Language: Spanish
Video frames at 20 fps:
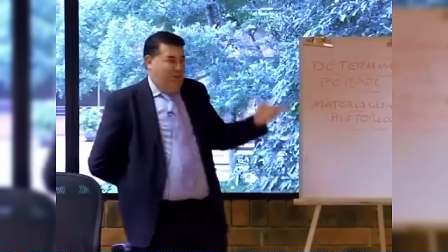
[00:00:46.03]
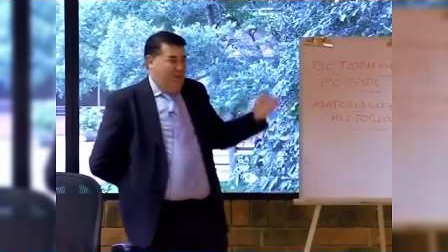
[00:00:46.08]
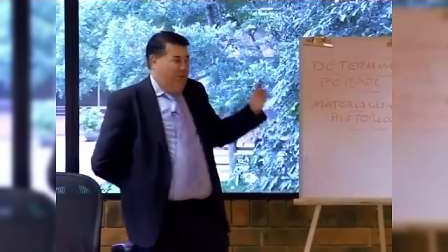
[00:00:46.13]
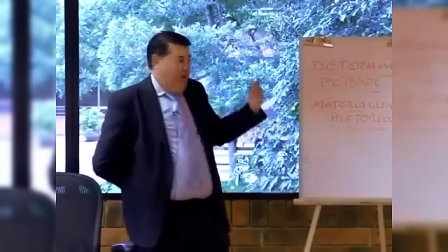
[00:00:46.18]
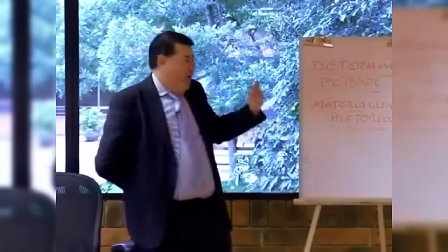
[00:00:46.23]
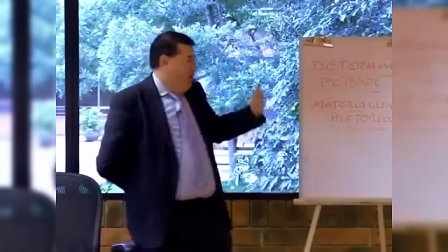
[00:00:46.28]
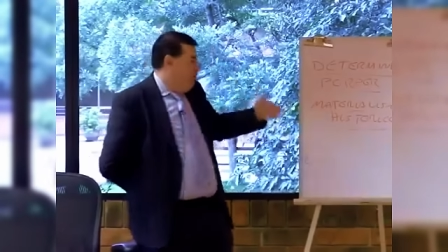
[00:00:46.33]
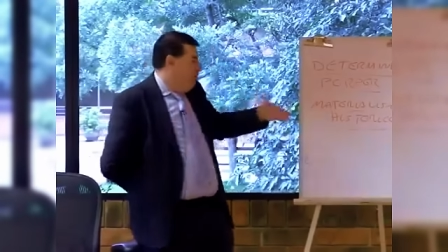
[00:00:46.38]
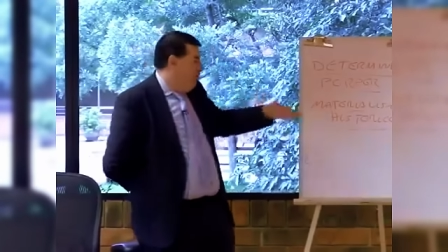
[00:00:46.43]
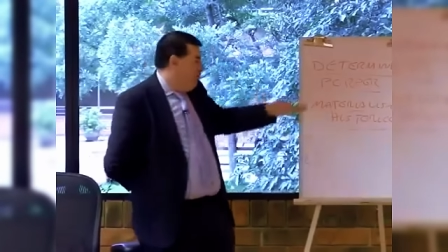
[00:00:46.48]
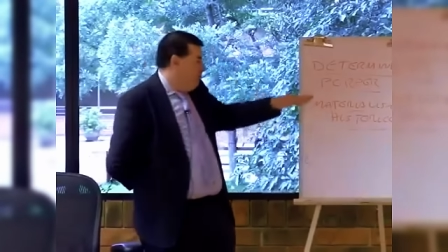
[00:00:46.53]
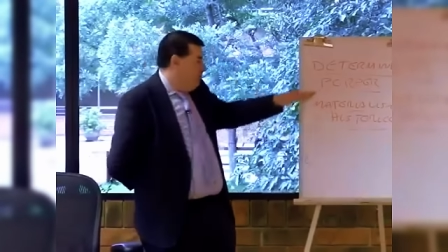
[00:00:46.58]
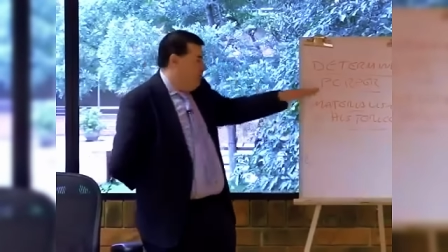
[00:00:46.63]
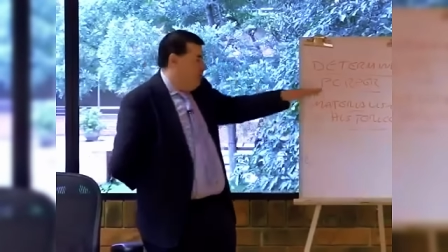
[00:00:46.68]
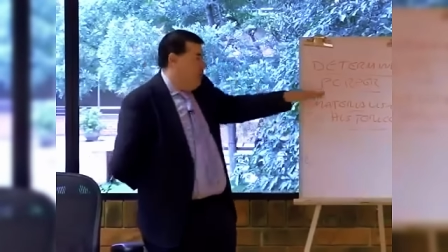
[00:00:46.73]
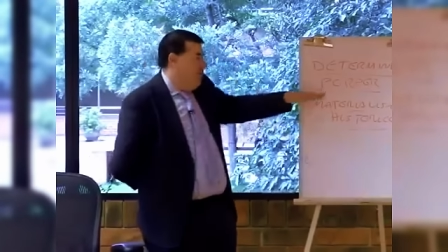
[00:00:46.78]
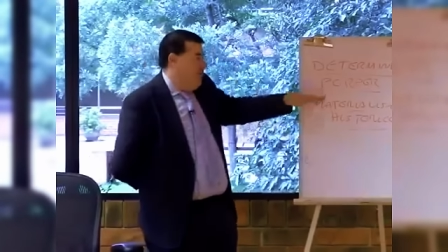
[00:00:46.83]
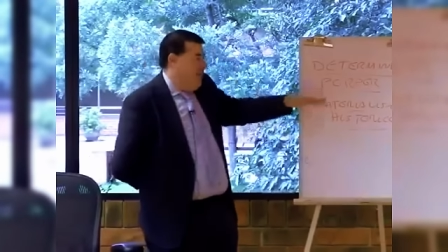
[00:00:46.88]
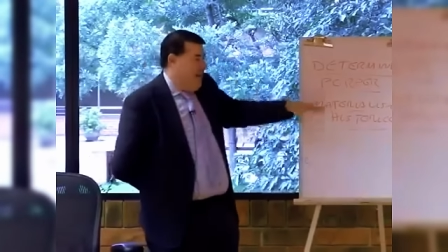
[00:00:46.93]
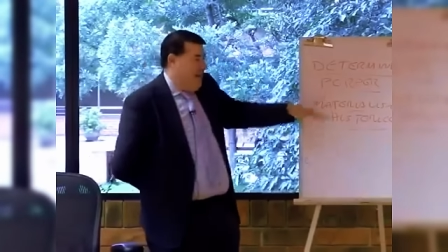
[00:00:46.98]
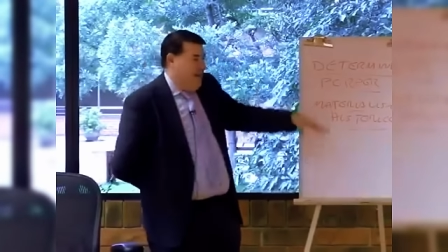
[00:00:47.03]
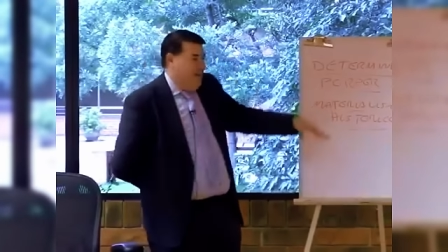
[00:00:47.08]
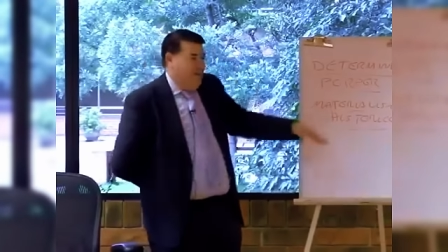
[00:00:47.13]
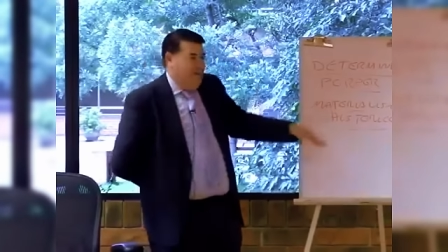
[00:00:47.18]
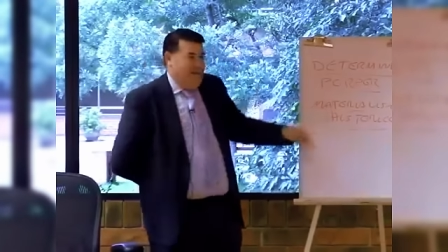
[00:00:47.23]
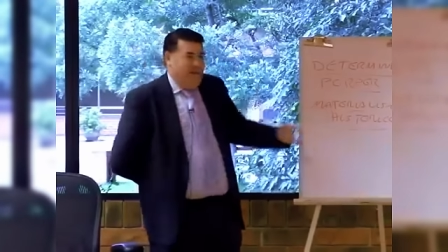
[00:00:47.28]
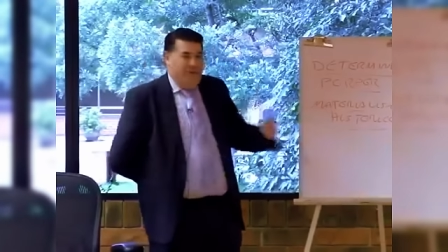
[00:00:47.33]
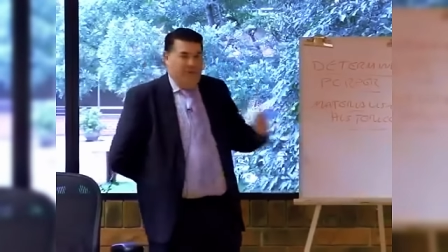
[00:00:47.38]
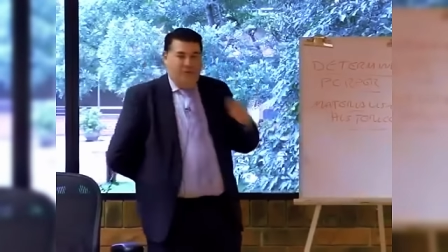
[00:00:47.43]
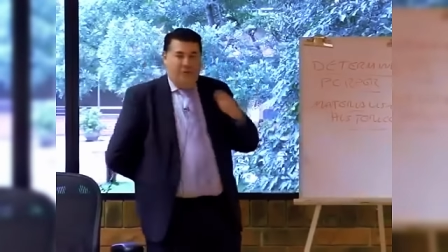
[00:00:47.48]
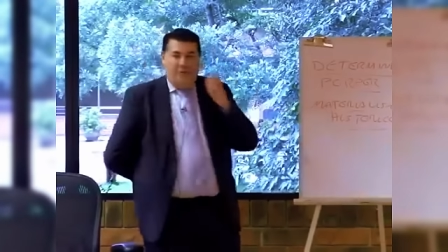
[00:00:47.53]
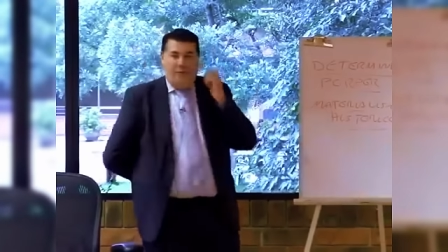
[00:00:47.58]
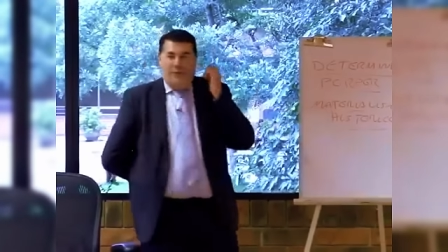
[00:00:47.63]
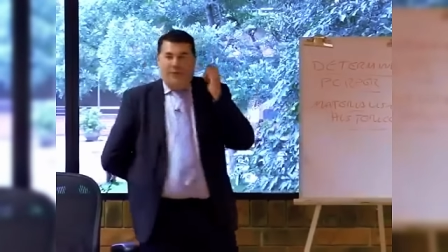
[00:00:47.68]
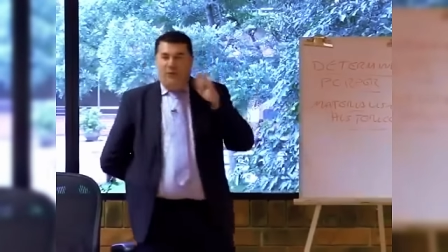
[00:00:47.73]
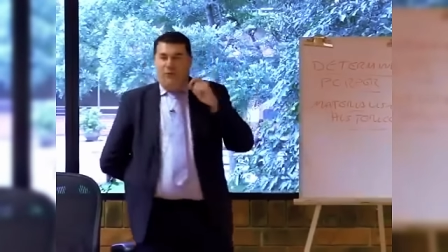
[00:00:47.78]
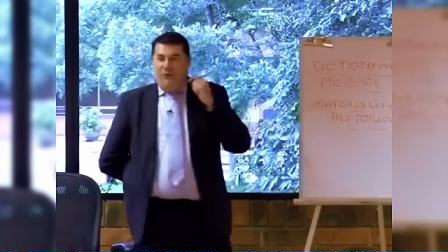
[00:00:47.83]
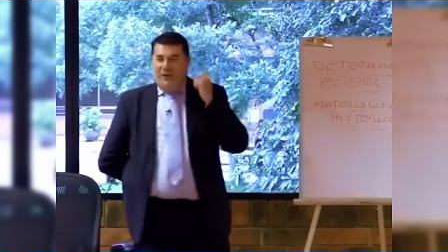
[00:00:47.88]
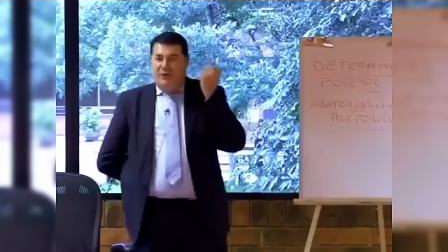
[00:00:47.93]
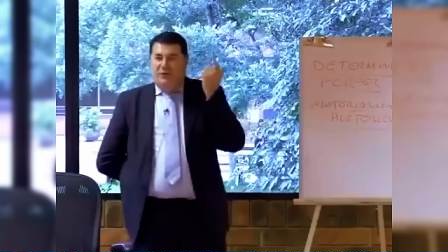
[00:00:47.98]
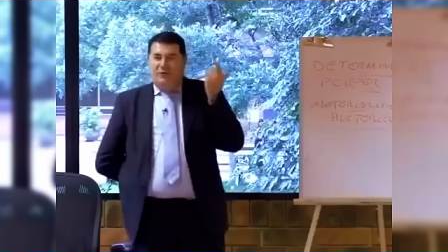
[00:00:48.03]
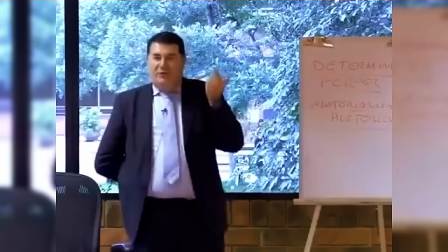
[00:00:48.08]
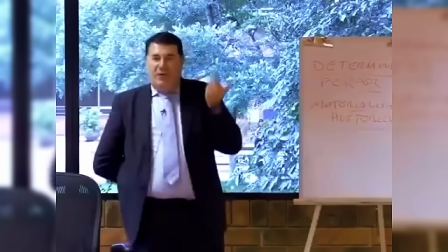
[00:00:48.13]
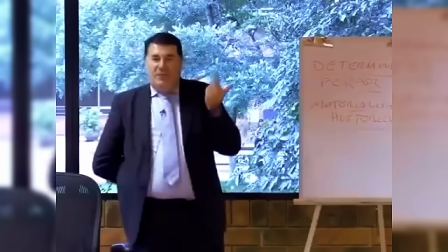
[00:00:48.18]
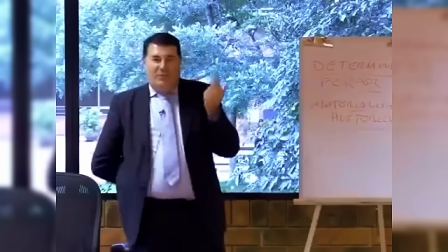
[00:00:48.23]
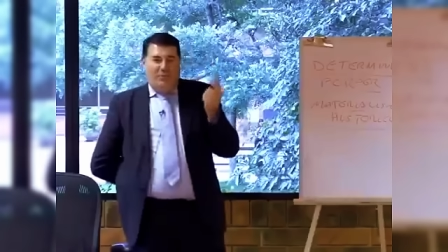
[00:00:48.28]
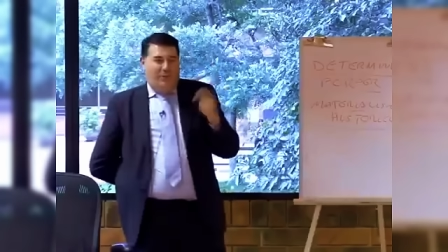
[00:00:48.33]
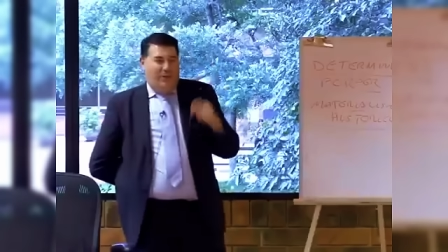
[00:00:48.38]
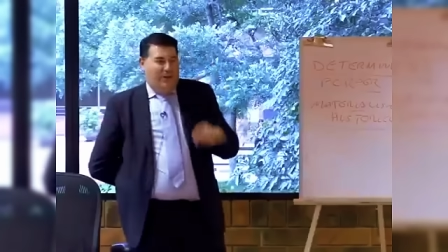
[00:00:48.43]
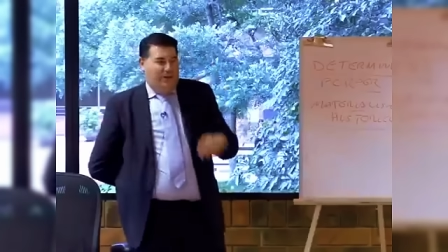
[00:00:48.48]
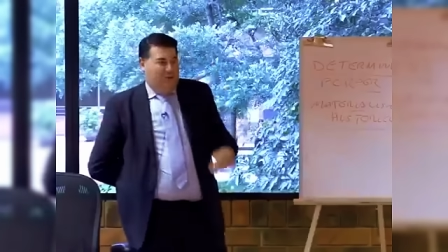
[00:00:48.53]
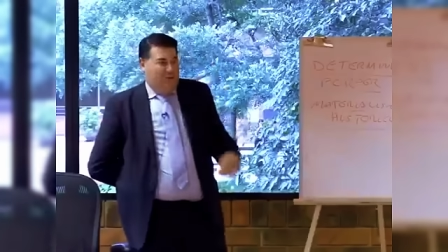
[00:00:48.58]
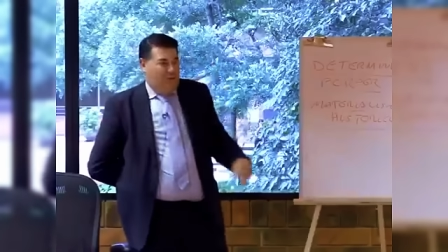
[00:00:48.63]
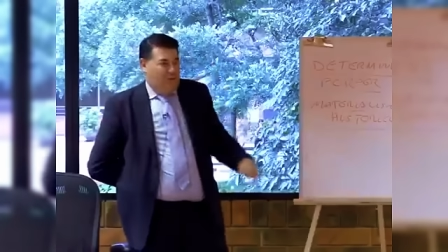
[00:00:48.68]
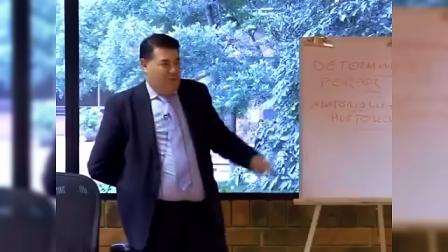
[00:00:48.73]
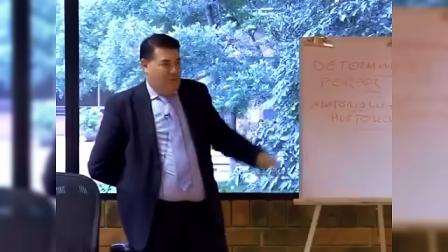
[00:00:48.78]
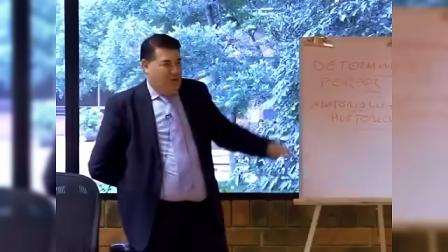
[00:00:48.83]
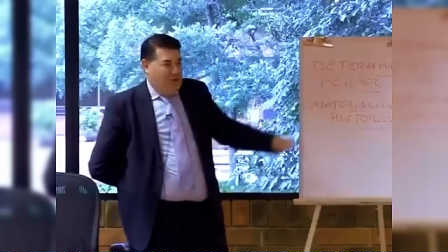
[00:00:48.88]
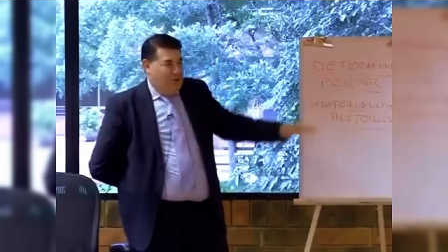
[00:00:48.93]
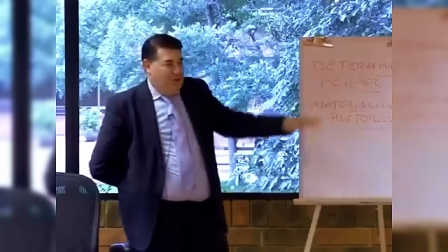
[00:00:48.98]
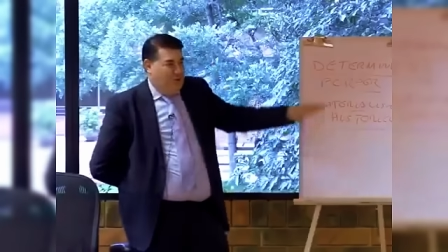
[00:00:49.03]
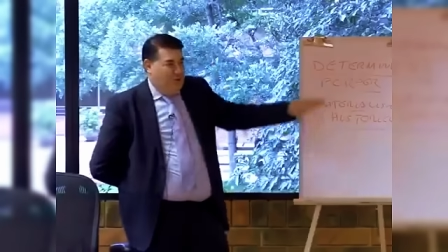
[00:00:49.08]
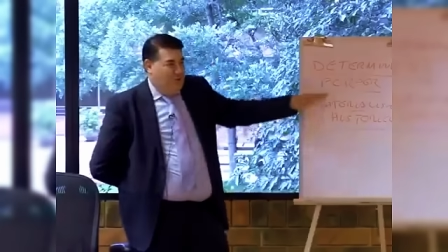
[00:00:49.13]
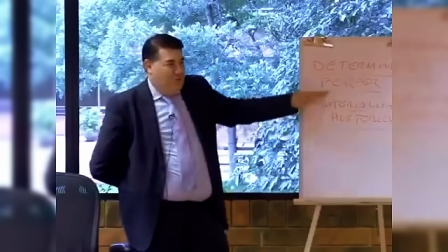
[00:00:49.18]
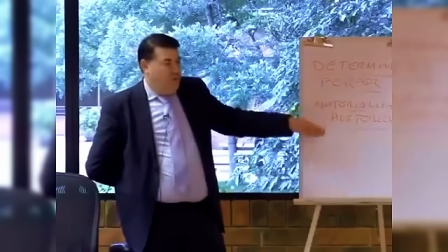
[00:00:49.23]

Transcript: Mao pueden hablar de materialismo cuando ellos eran burgueses todos ellos?